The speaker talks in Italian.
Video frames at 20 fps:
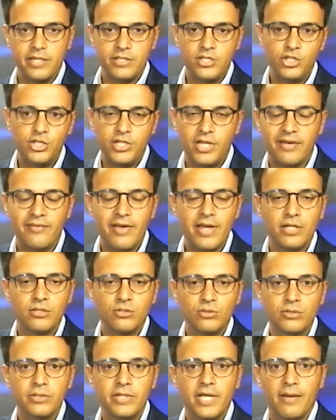Sicilia Vera e
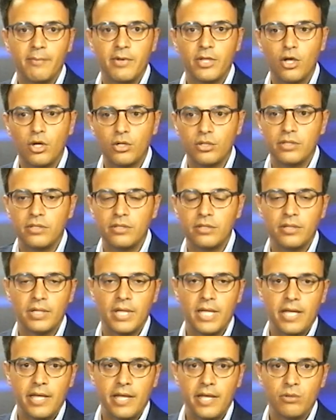Sud Chiama Nord
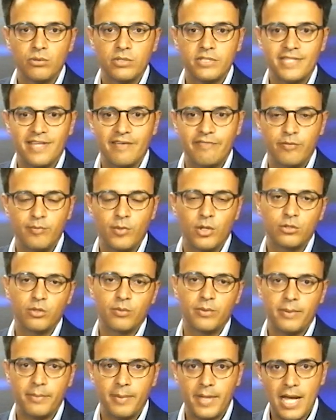è uno staff molto
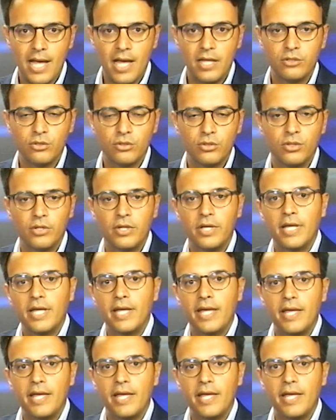preparato,